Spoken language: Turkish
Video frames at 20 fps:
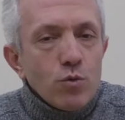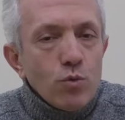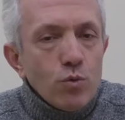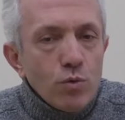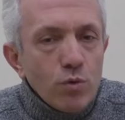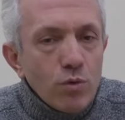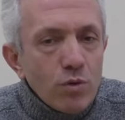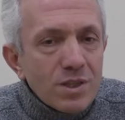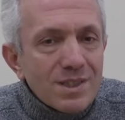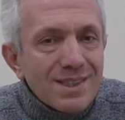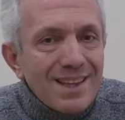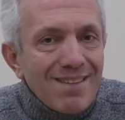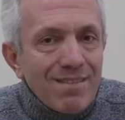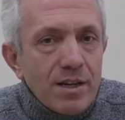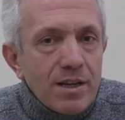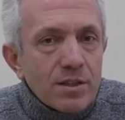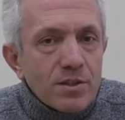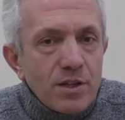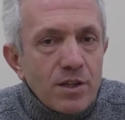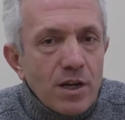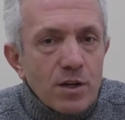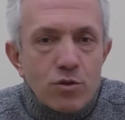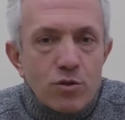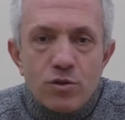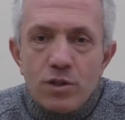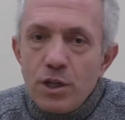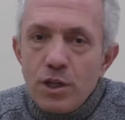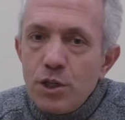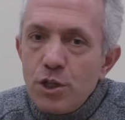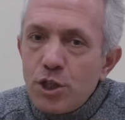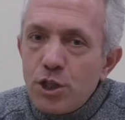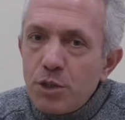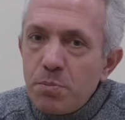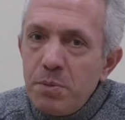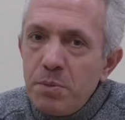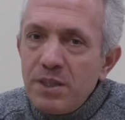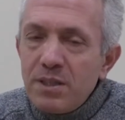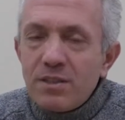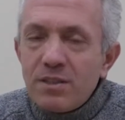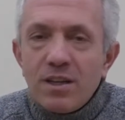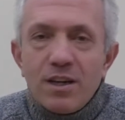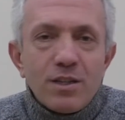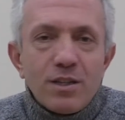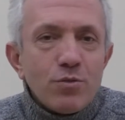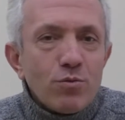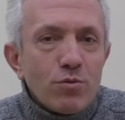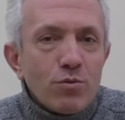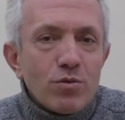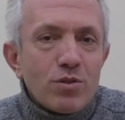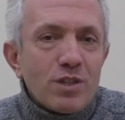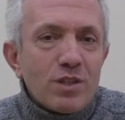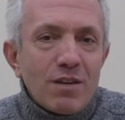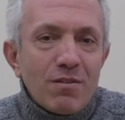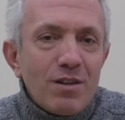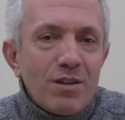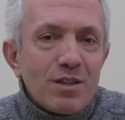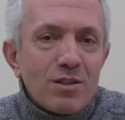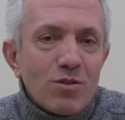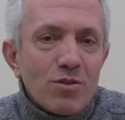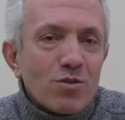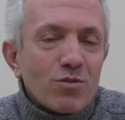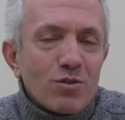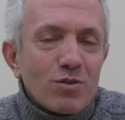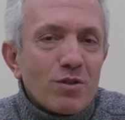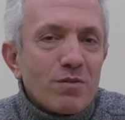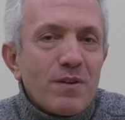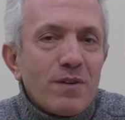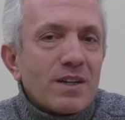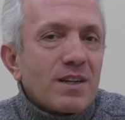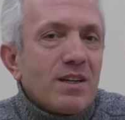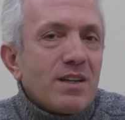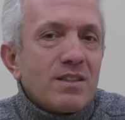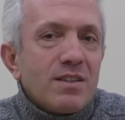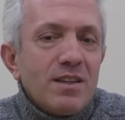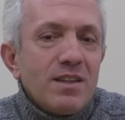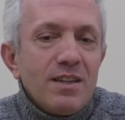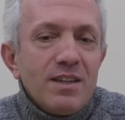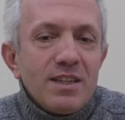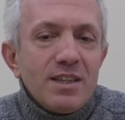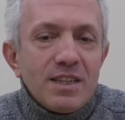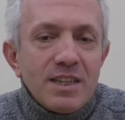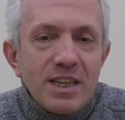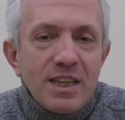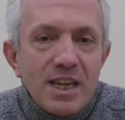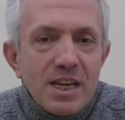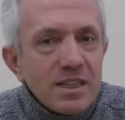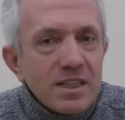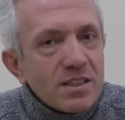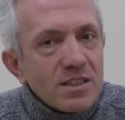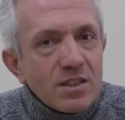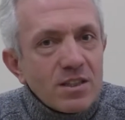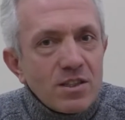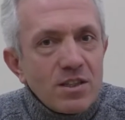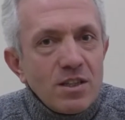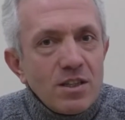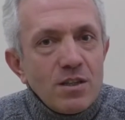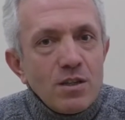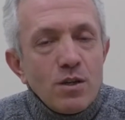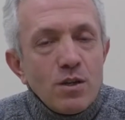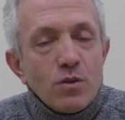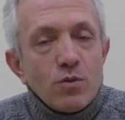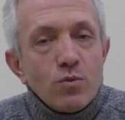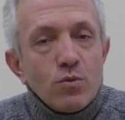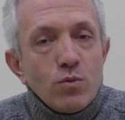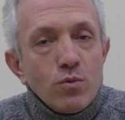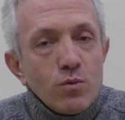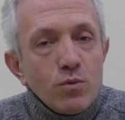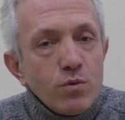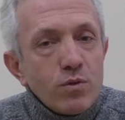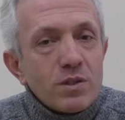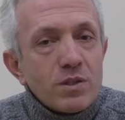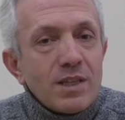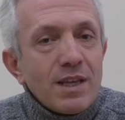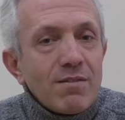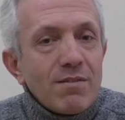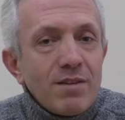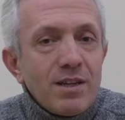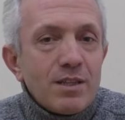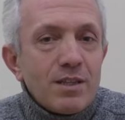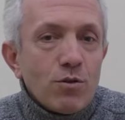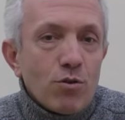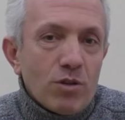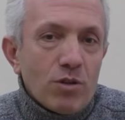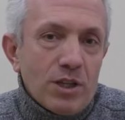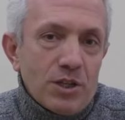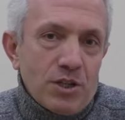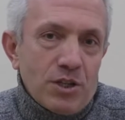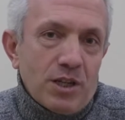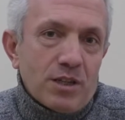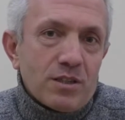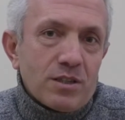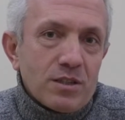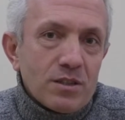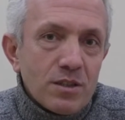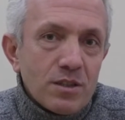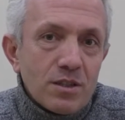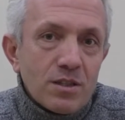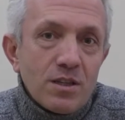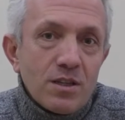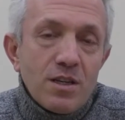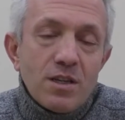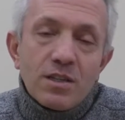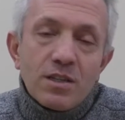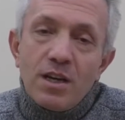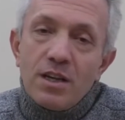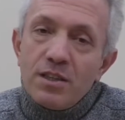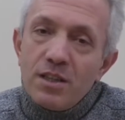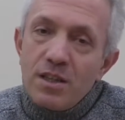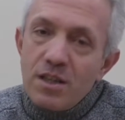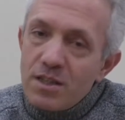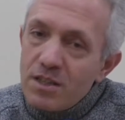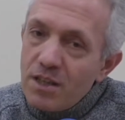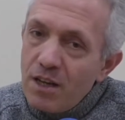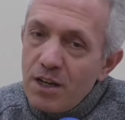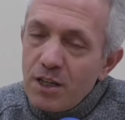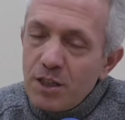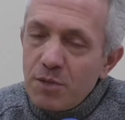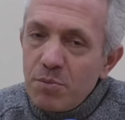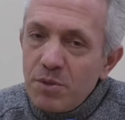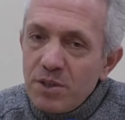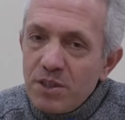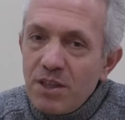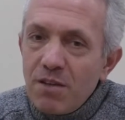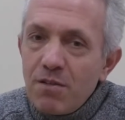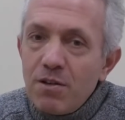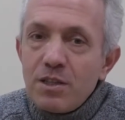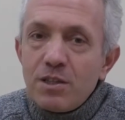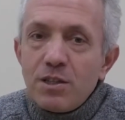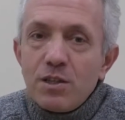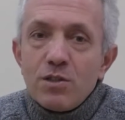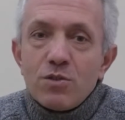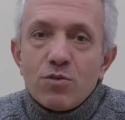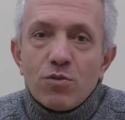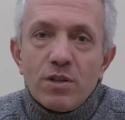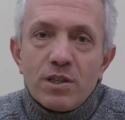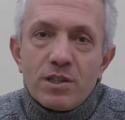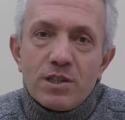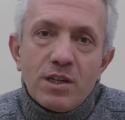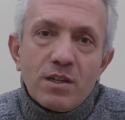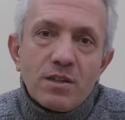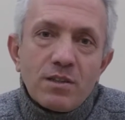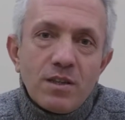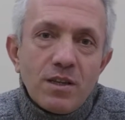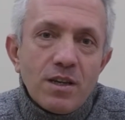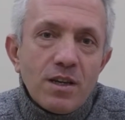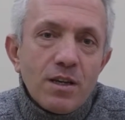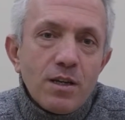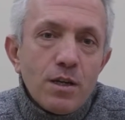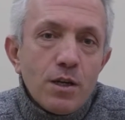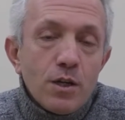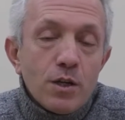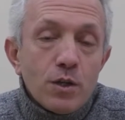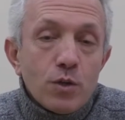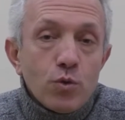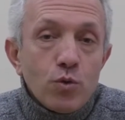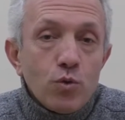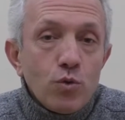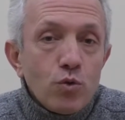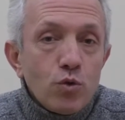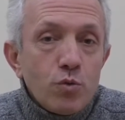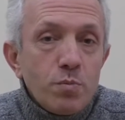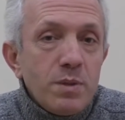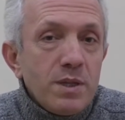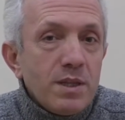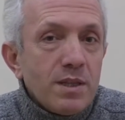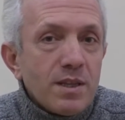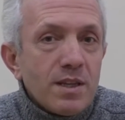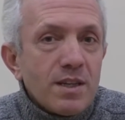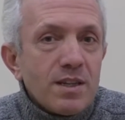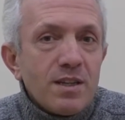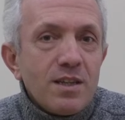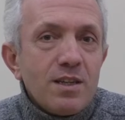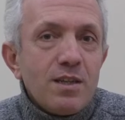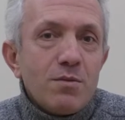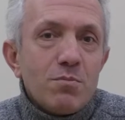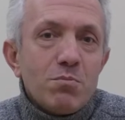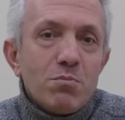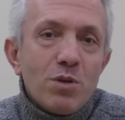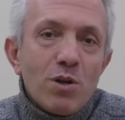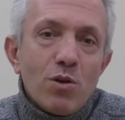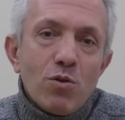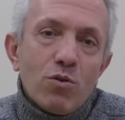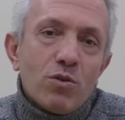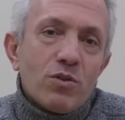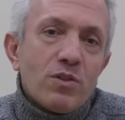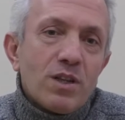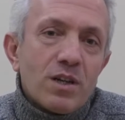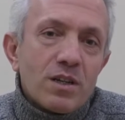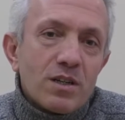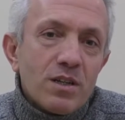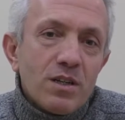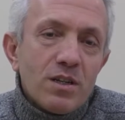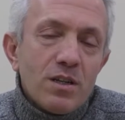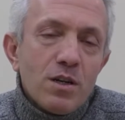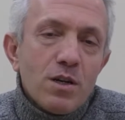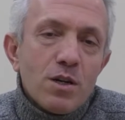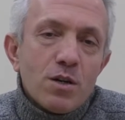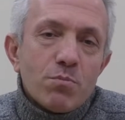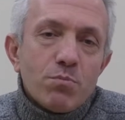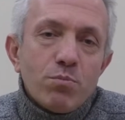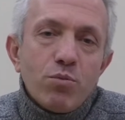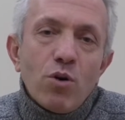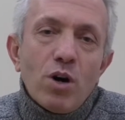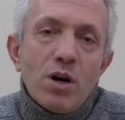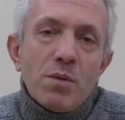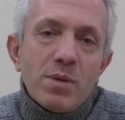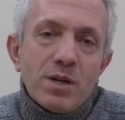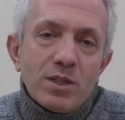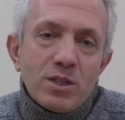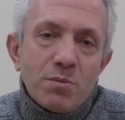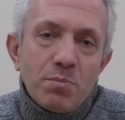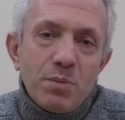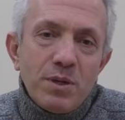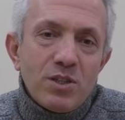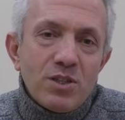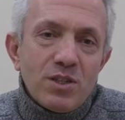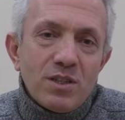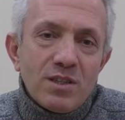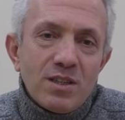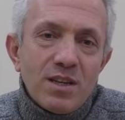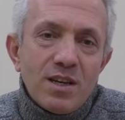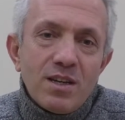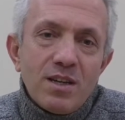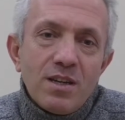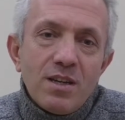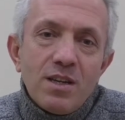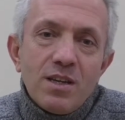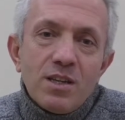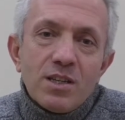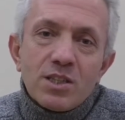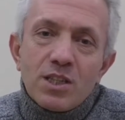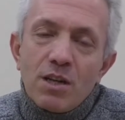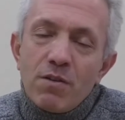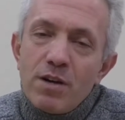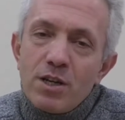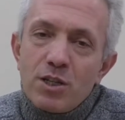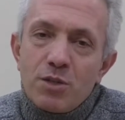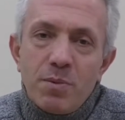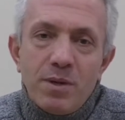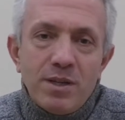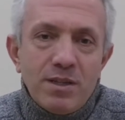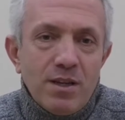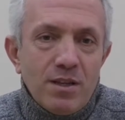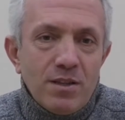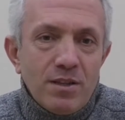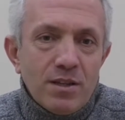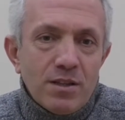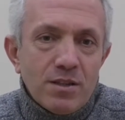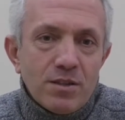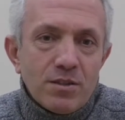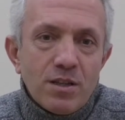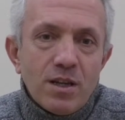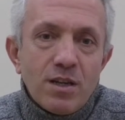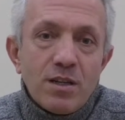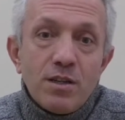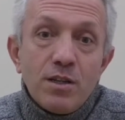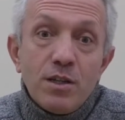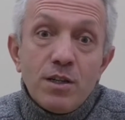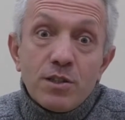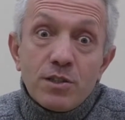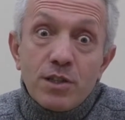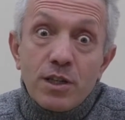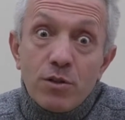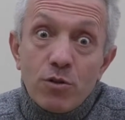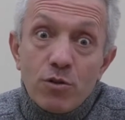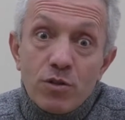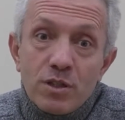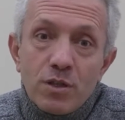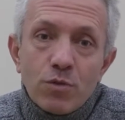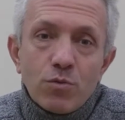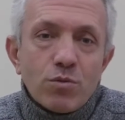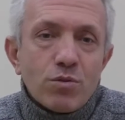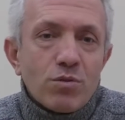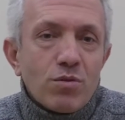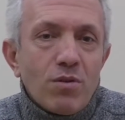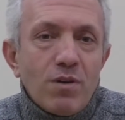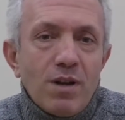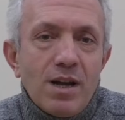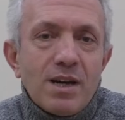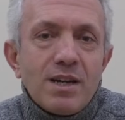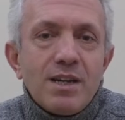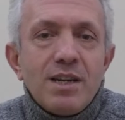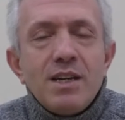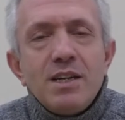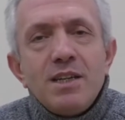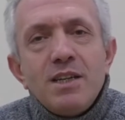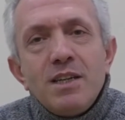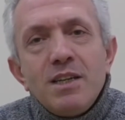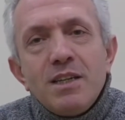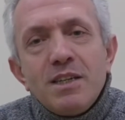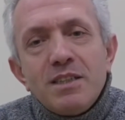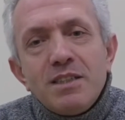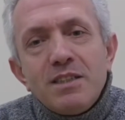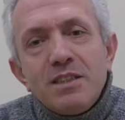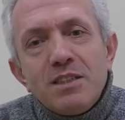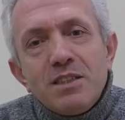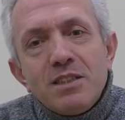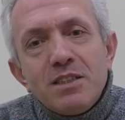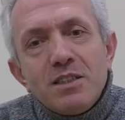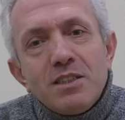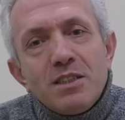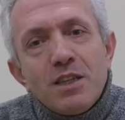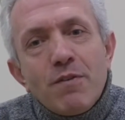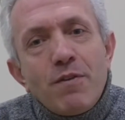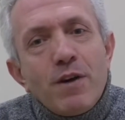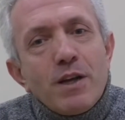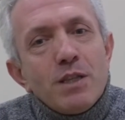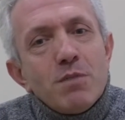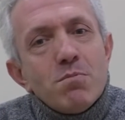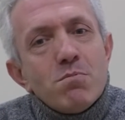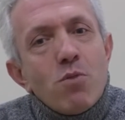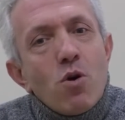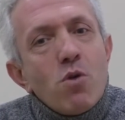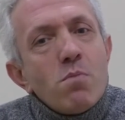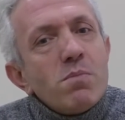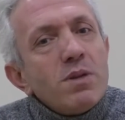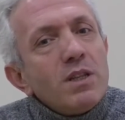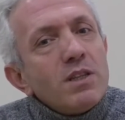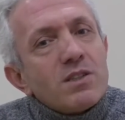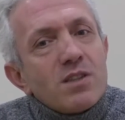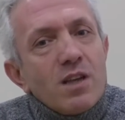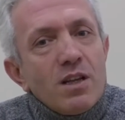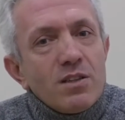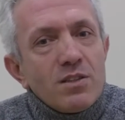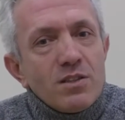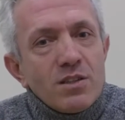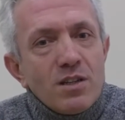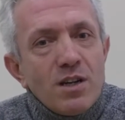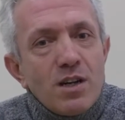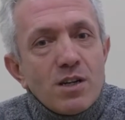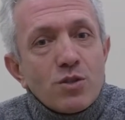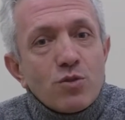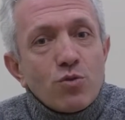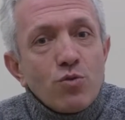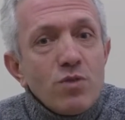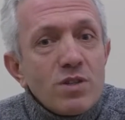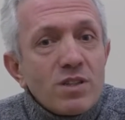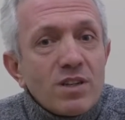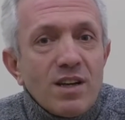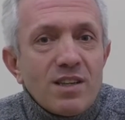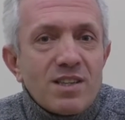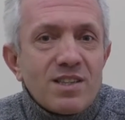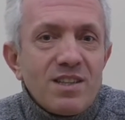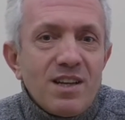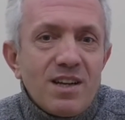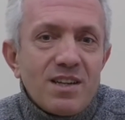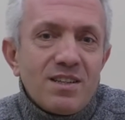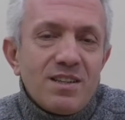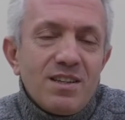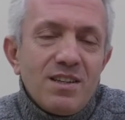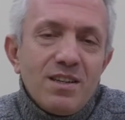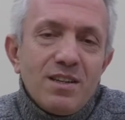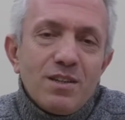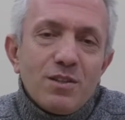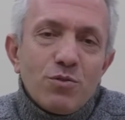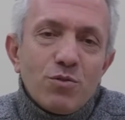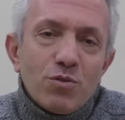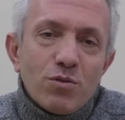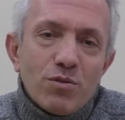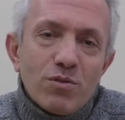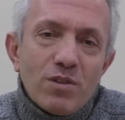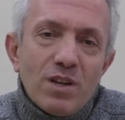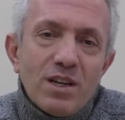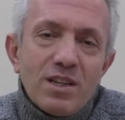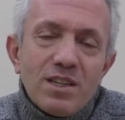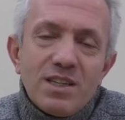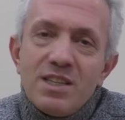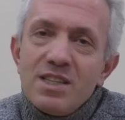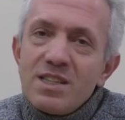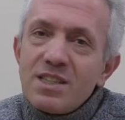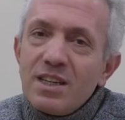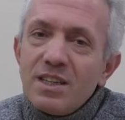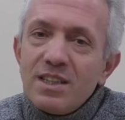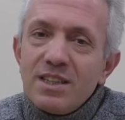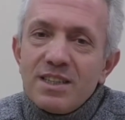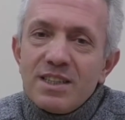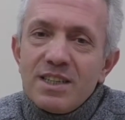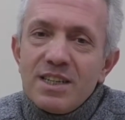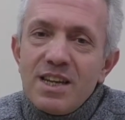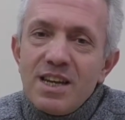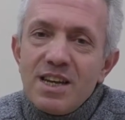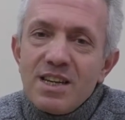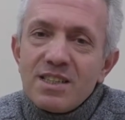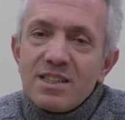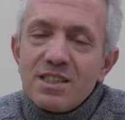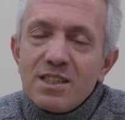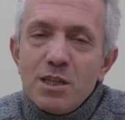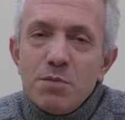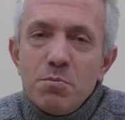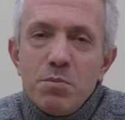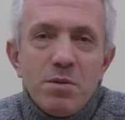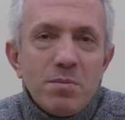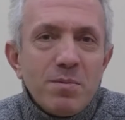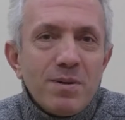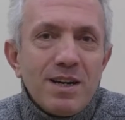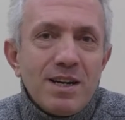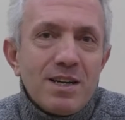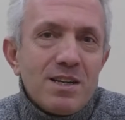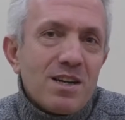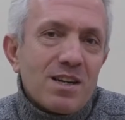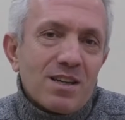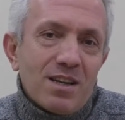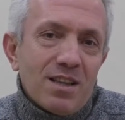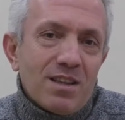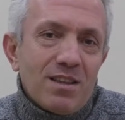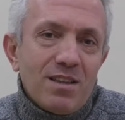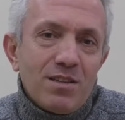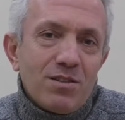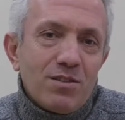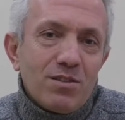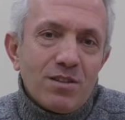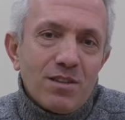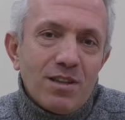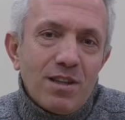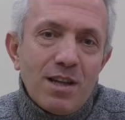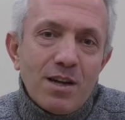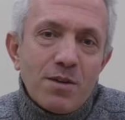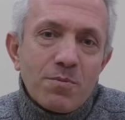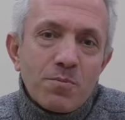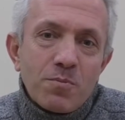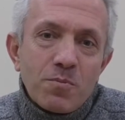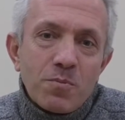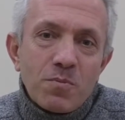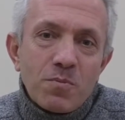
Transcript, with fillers: Ulus devlet, yeryüzünde hiçbir tane ulus devlet yoktur. Fakat ne yazık ki ulus devlet olacaksınız, kendinize ait bir devletiniz olacak diye yüz binleri, milyonları bu amaç peşinde savaş meydanlarında terörize usullerle e, efendim bombalı saldırılar, suikastler yoluyla insanların ne yazık ki birbirlerine katlettirdiler.